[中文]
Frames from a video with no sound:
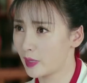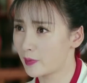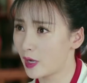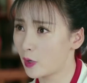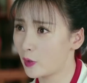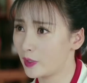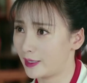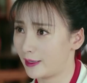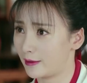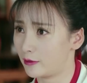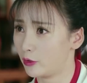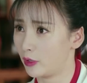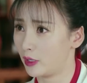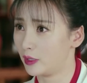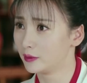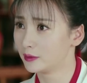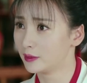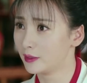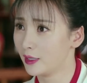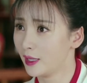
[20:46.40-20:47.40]
出面帮我
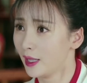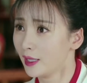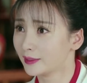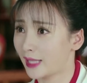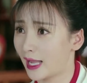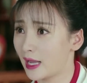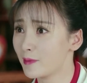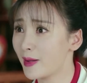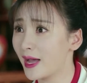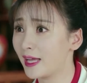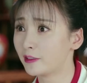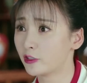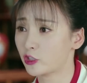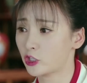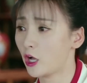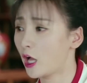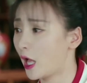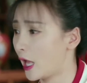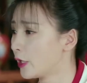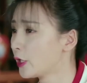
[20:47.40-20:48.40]
联络，谈
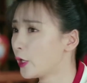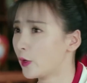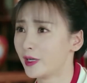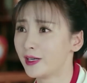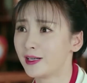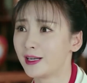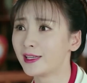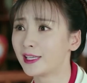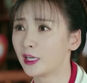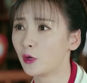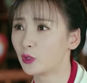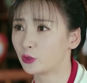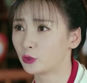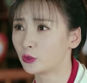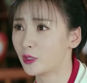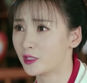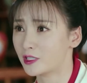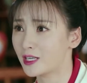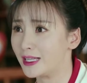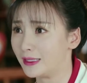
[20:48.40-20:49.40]
判的时候好有个人给
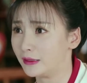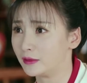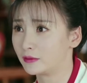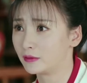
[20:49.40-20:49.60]
我作